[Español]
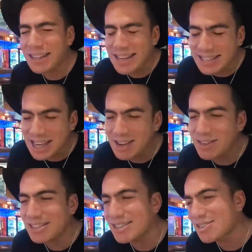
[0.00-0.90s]
al tercero
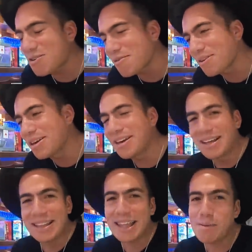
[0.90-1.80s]
dices, no,
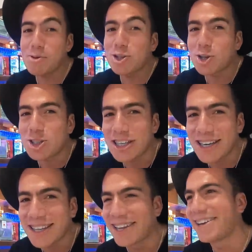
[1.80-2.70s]
o sea, dame un
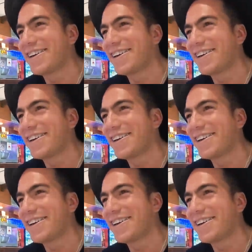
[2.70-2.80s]
chochito.